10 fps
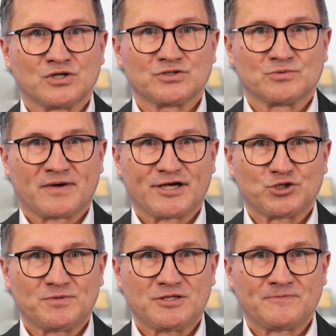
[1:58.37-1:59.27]
Zum
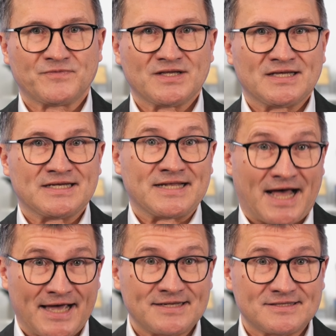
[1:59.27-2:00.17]
Beispiel, der
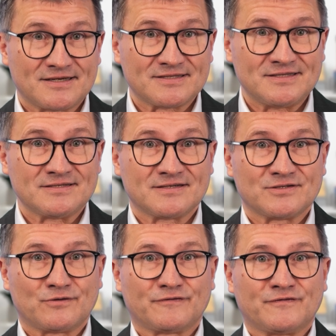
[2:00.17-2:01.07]
Einsatz dieser
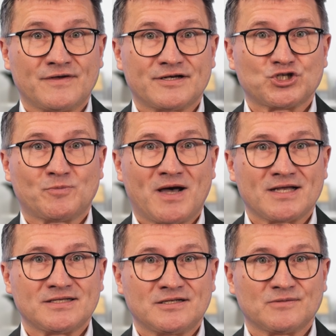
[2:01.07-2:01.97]
Software
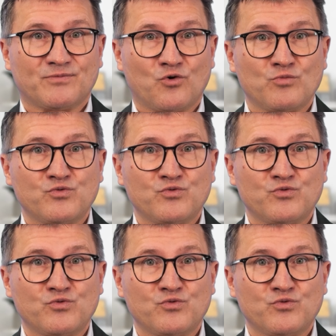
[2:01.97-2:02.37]
spart Ihnen pro